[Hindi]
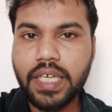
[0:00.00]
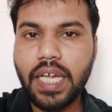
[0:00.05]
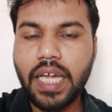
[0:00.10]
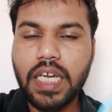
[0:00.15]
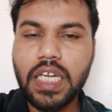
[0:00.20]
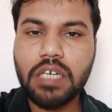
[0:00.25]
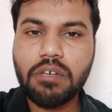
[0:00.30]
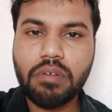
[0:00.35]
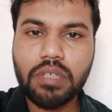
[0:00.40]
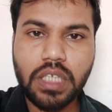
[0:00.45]

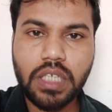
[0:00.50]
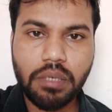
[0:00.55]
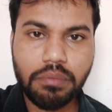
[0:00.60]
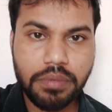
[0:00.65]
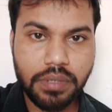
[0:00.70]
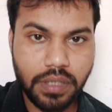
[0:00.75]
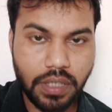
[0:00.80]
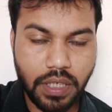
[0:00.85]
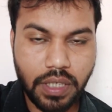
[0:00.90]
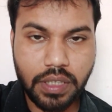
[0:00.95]
कहने का
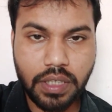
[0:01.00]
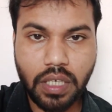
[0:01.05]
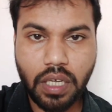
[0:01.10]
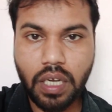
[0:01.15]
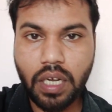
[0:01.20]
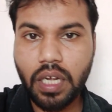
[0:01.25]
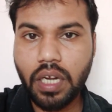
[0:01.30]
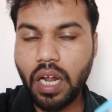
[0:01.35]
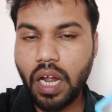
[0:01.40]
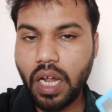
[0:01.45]
मतलब ये है कि
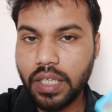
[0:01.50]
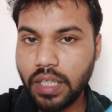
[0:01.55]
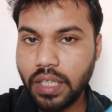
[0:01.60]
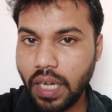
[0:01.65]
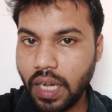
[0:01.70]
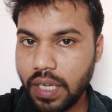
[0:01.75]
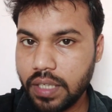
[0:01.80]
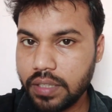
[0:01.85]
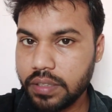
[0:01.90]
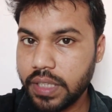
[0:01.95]
अगर
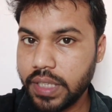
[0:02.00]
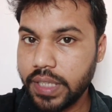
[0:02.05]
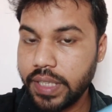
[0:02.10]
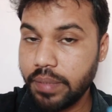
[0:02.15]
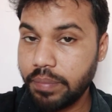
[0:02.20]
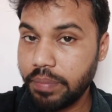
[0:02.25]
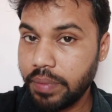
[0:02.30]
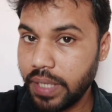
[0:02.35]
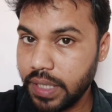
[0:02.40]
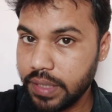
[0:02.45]
आधार से
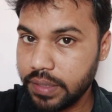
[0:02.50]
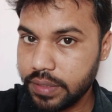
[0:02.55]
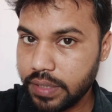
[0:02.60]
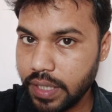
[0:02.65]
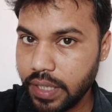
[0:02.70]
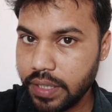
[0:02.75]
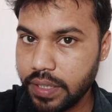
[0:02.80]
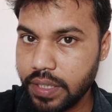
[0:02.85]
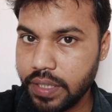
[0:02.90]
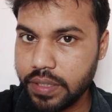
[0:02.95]
डिफरेंस
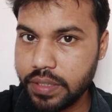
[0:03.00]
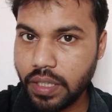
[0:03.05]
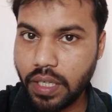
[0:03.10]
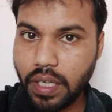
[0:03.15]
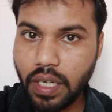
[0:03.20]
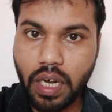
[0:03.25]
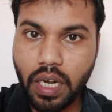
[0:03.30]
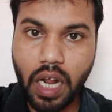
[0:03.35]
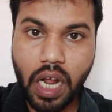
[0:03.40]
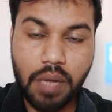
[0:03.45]
एड्रेस
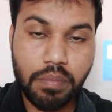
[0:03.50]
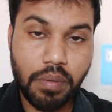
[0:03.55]
अगर